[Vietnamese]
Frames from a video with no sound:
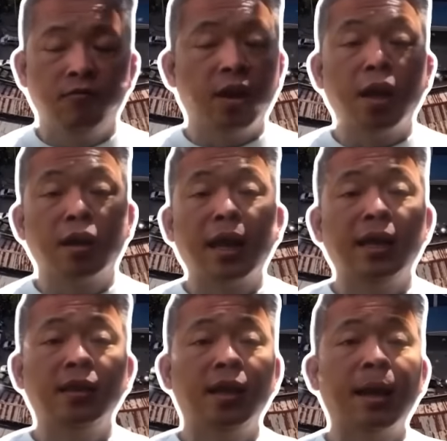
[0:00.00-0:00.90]
và gần
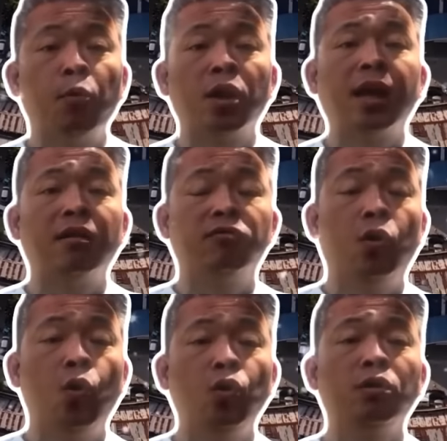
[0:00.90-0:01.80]
đây thì là một cái thành
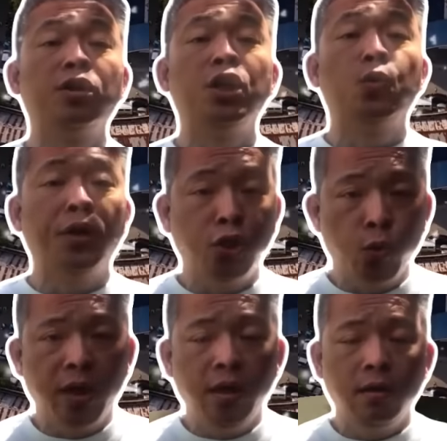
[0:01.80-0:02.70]
phố được nhiều người
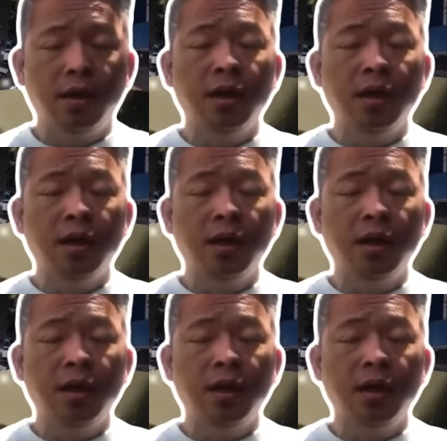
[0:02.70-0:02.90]
chú ý